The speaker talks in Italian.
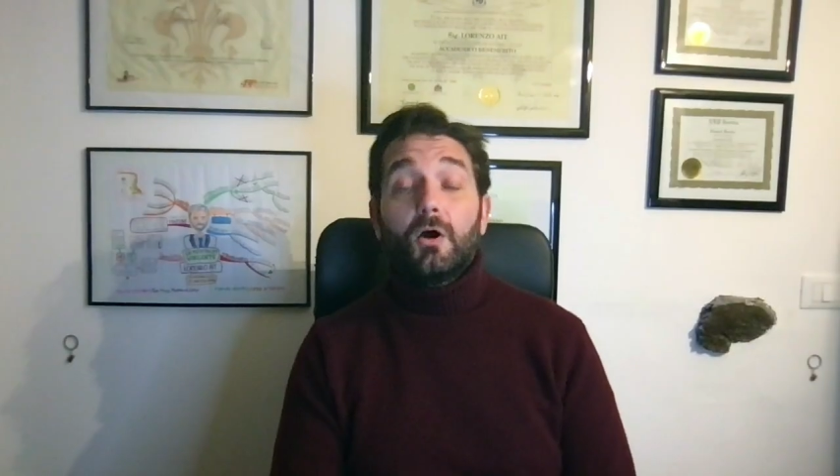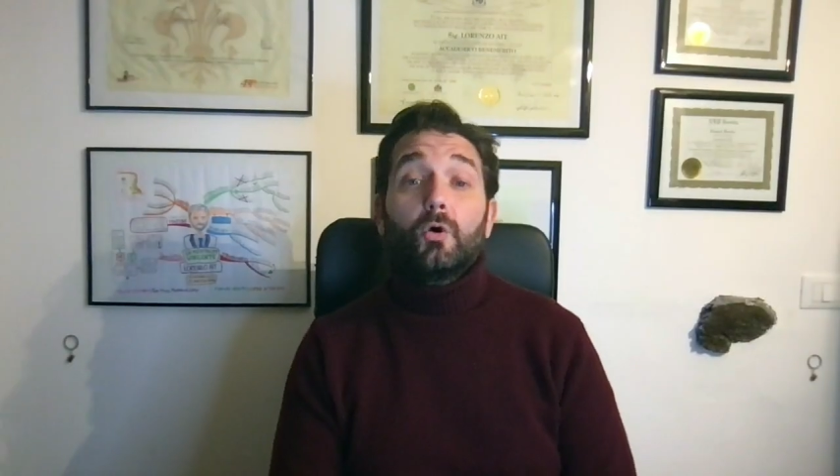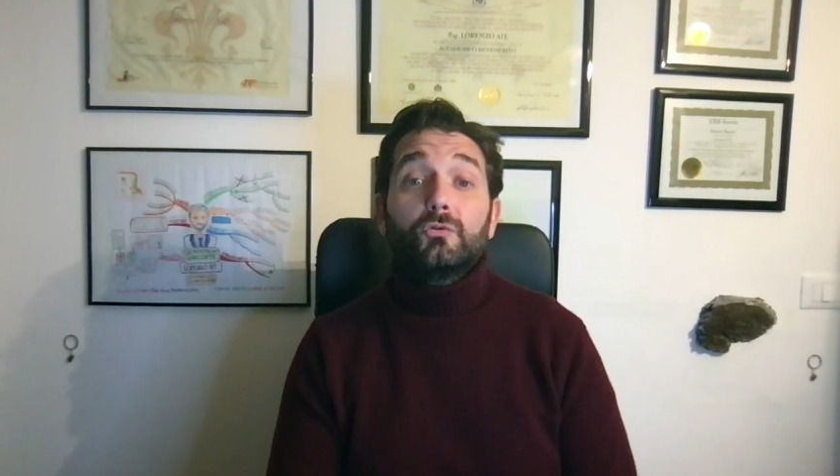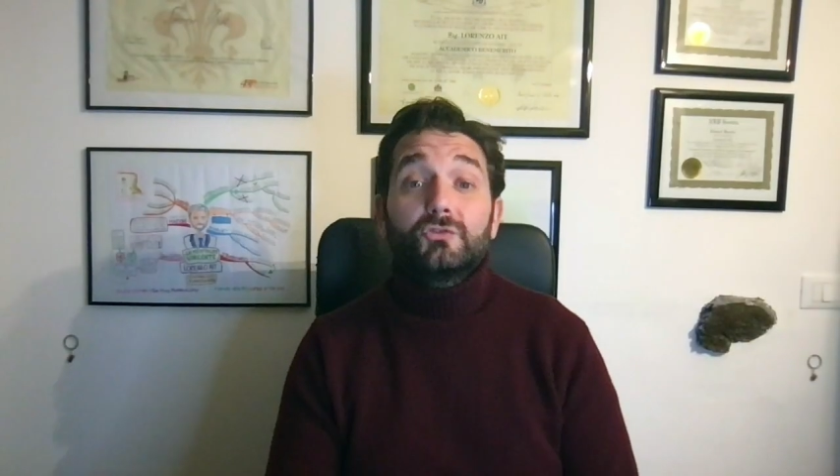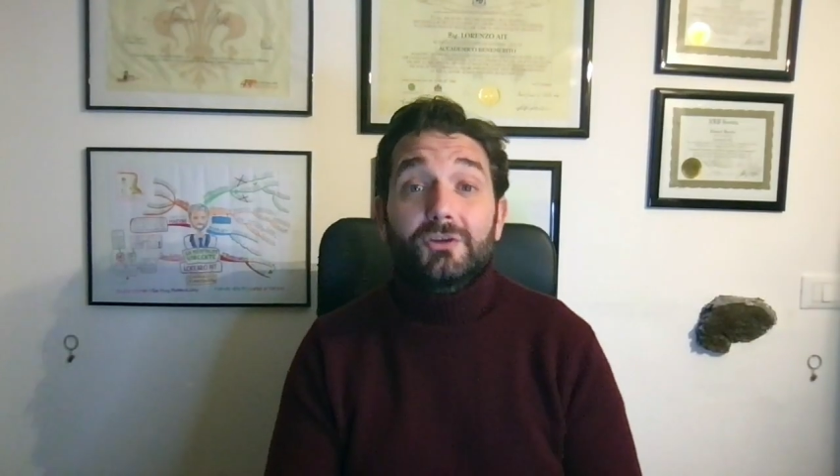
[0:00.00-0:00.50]

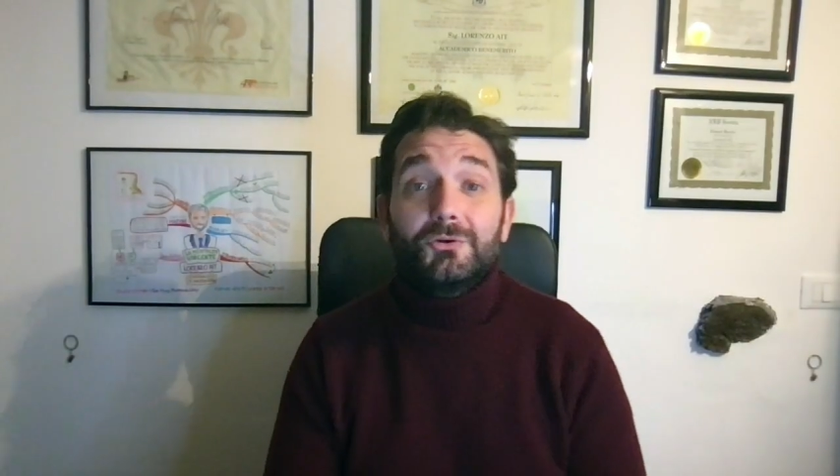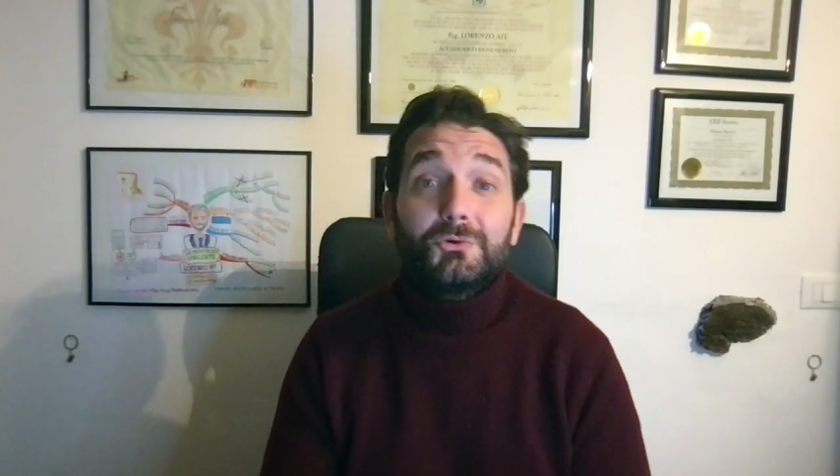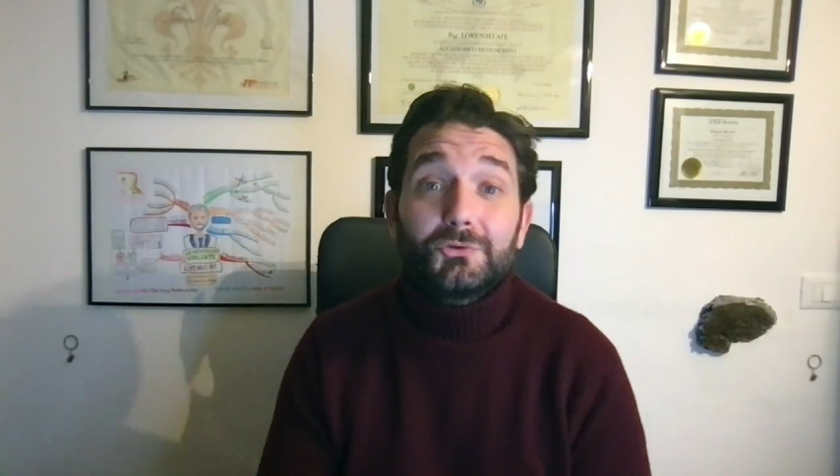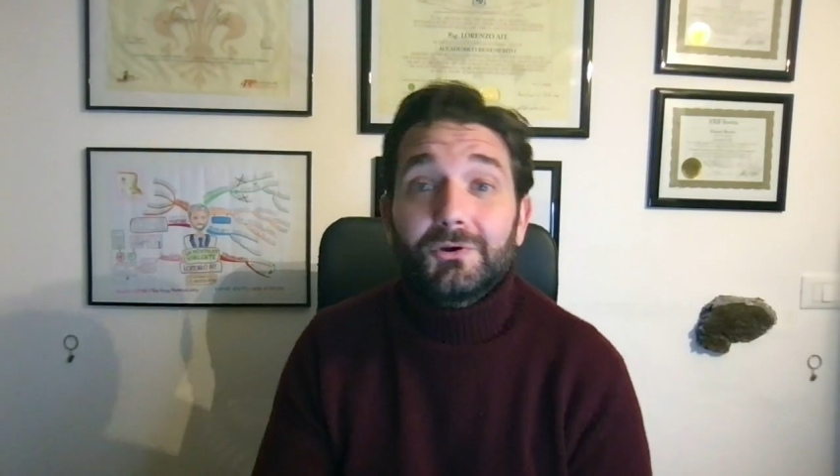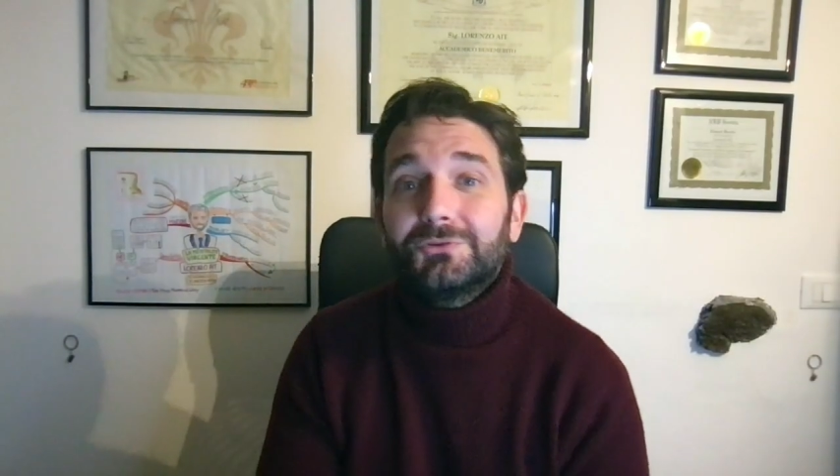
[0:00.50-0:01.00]
Un
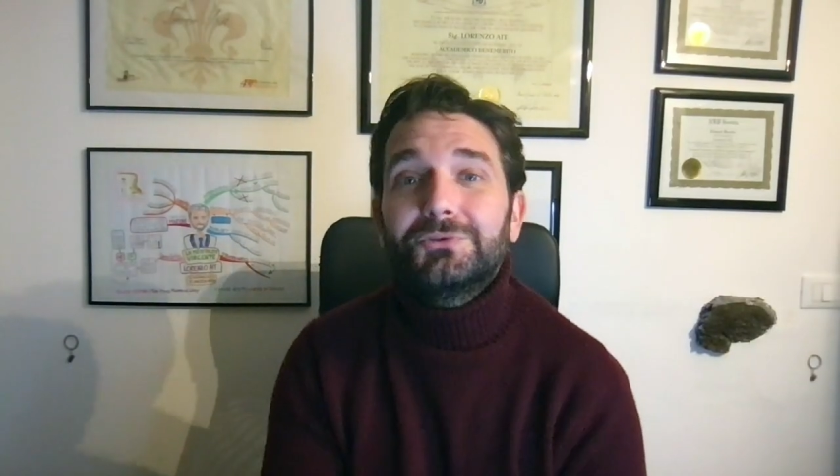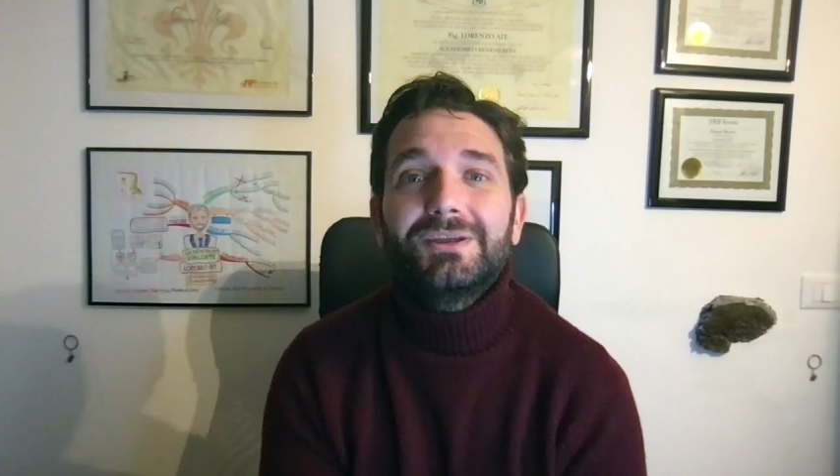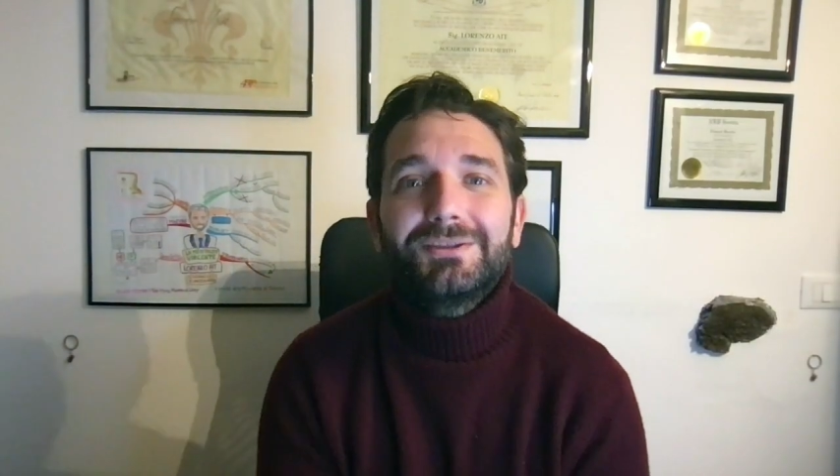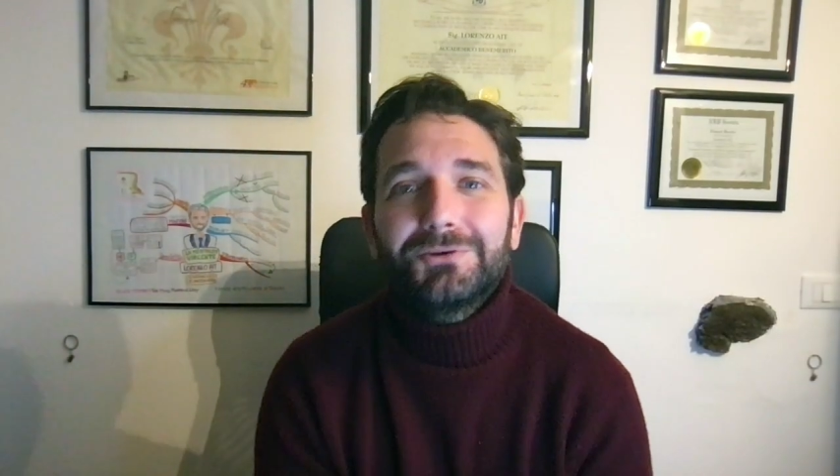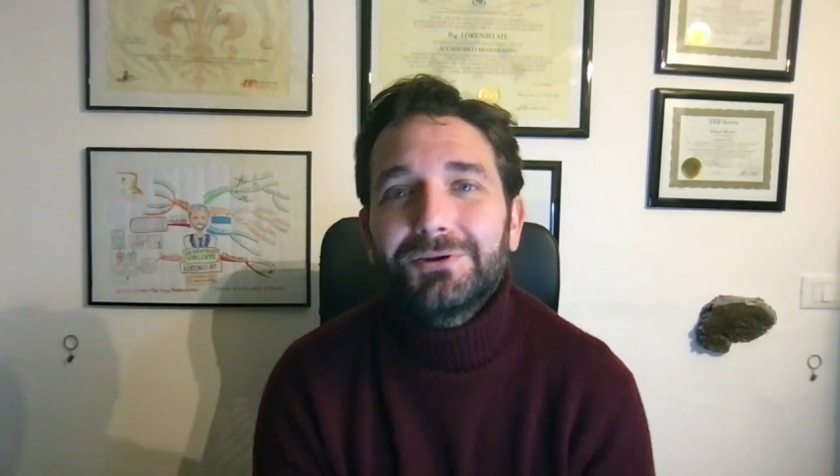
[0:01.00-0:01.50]
saluto a
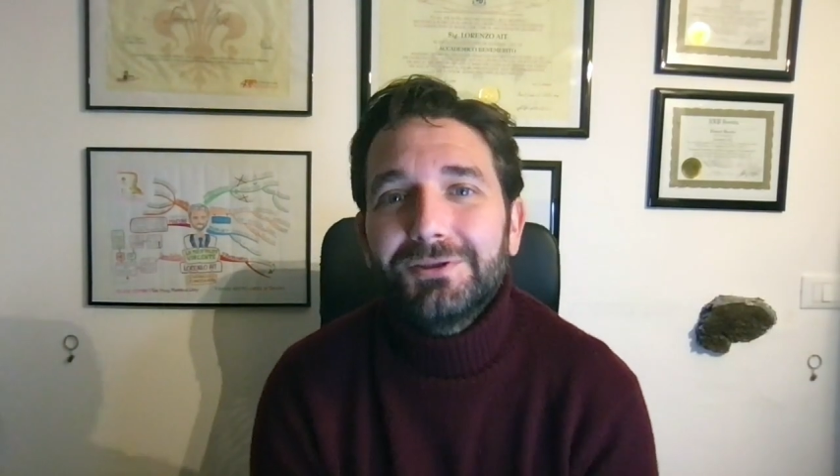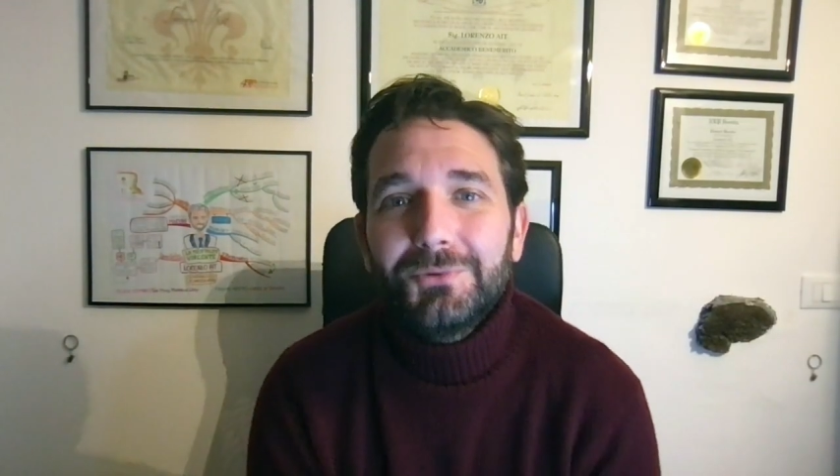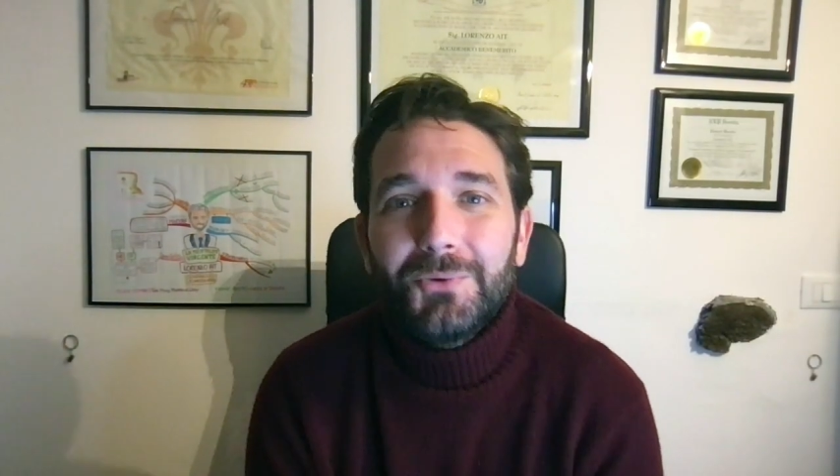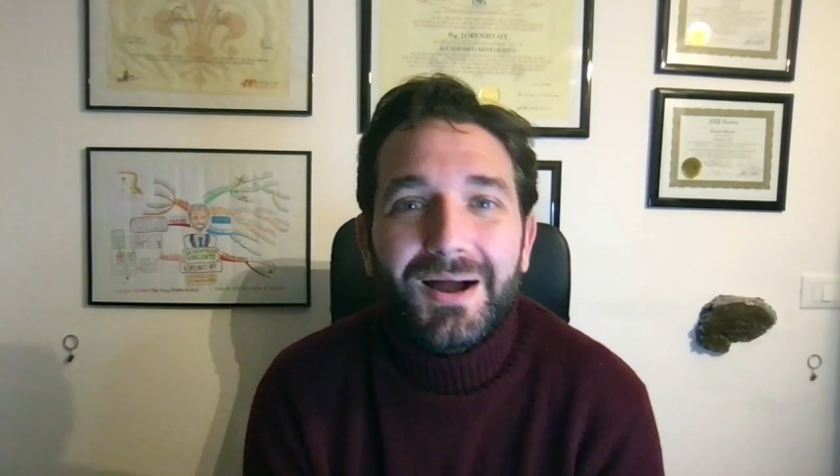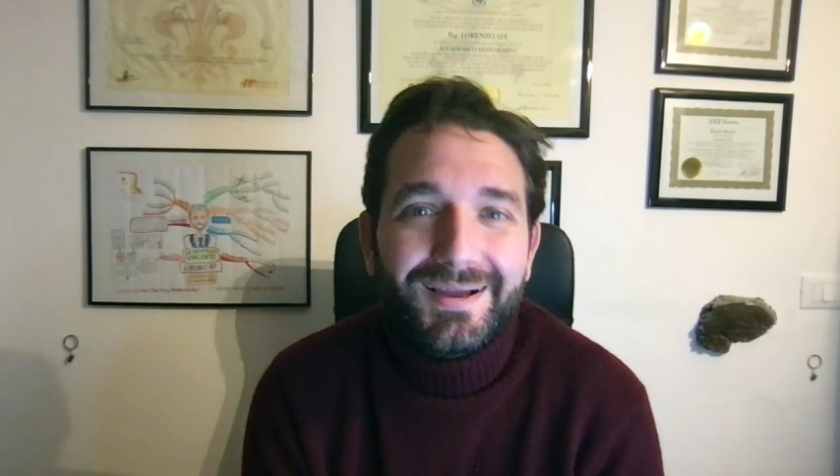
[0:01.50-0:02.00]
tutti i lettori di
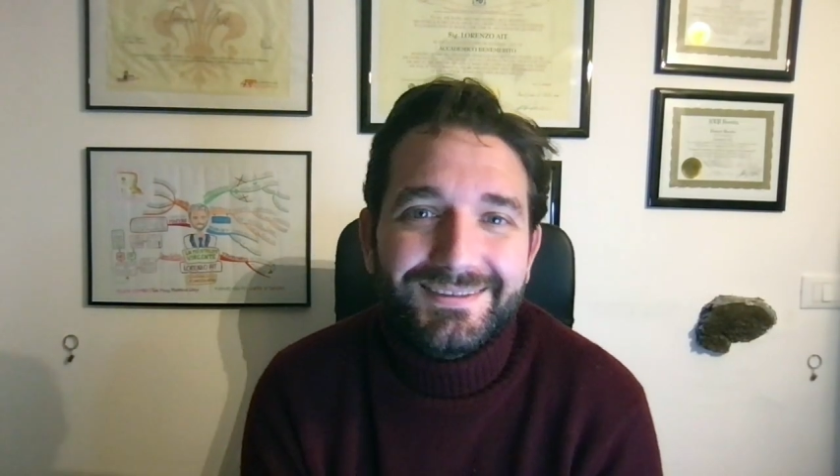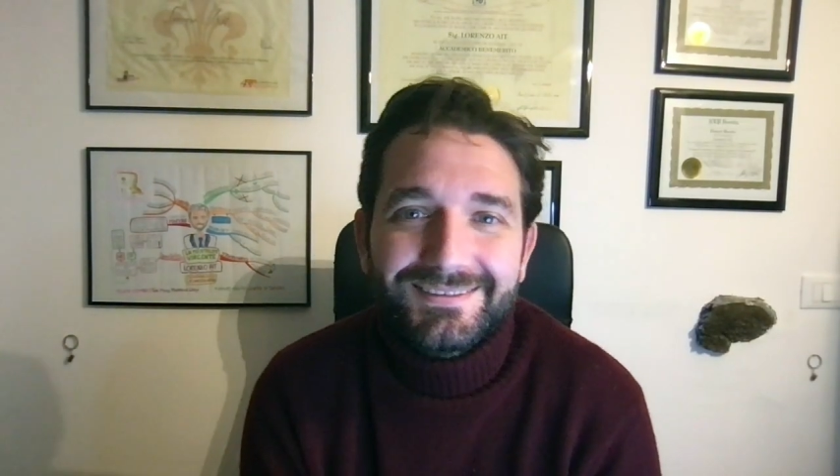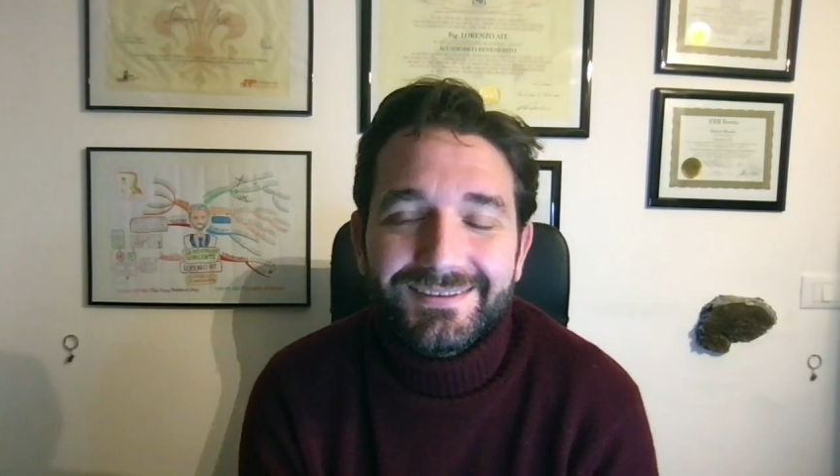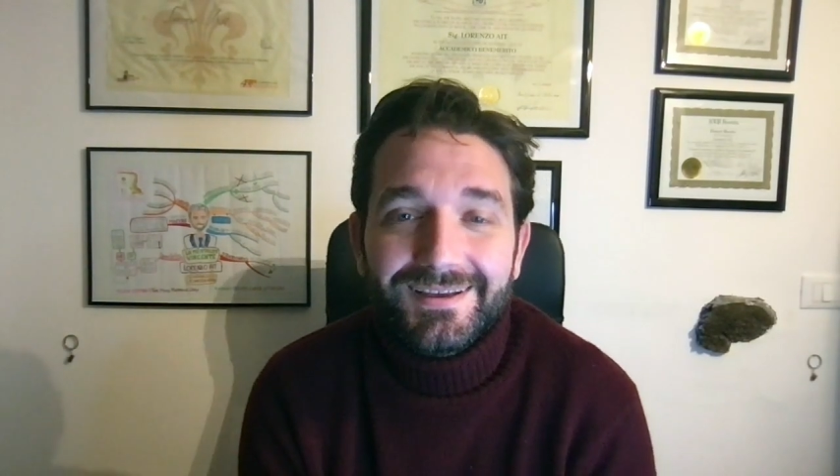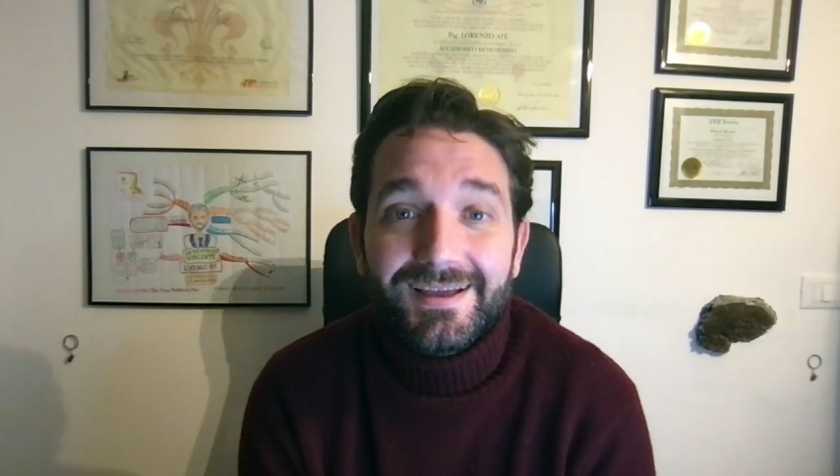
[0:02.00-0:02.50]

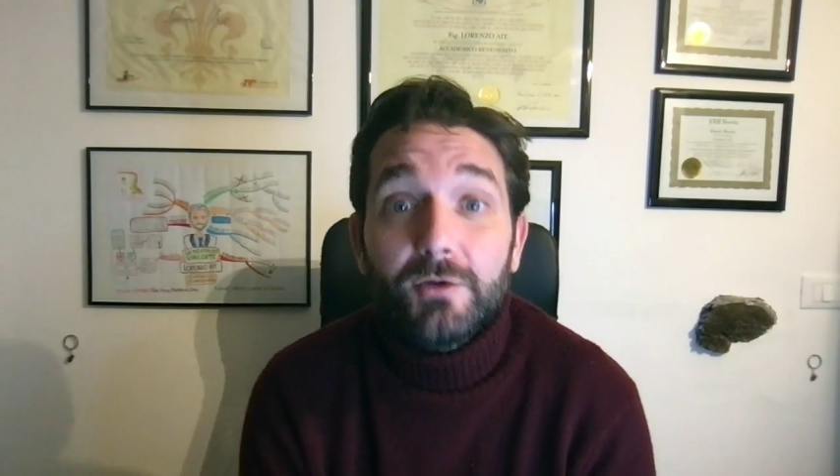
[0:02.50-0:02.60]
Wise,